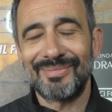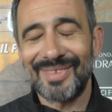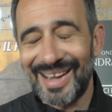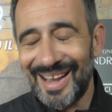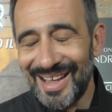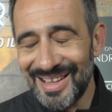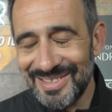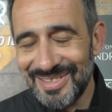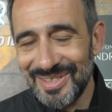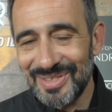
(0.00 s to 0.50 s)

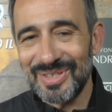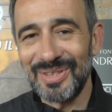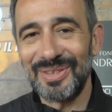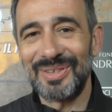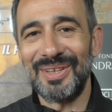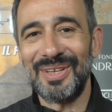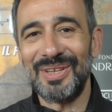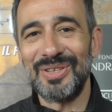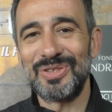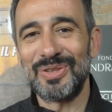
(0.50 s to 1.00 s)
Grazie,
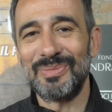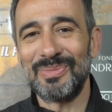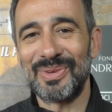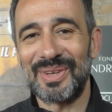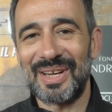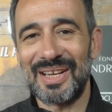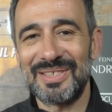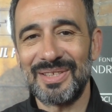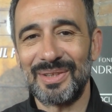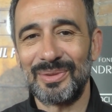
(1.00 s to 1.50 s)
gentilissimo,
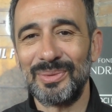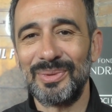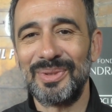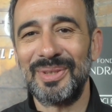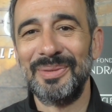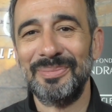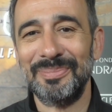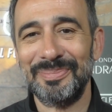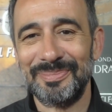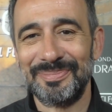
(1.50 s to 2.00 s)
grazie a
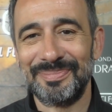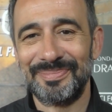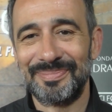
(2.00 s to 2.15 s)
tutti.